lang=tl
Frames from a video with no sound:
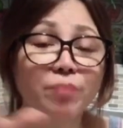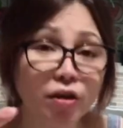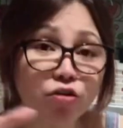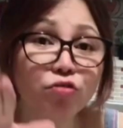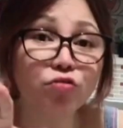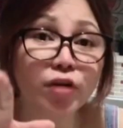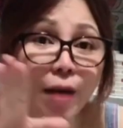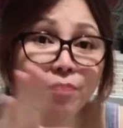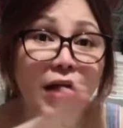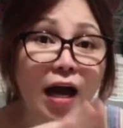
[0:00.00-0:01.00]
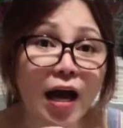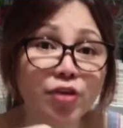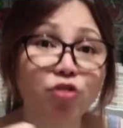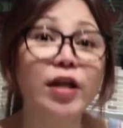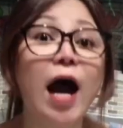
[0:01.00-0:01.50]
Pero yung club na
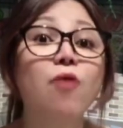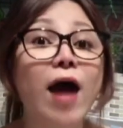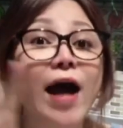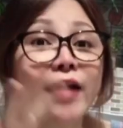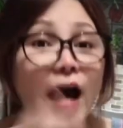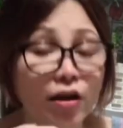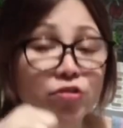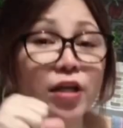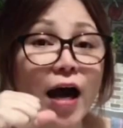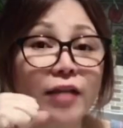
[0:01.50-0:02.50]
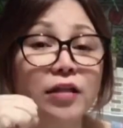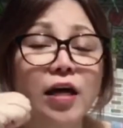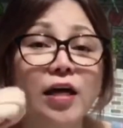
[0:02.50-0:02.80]
yun, nahawaan halos lahat.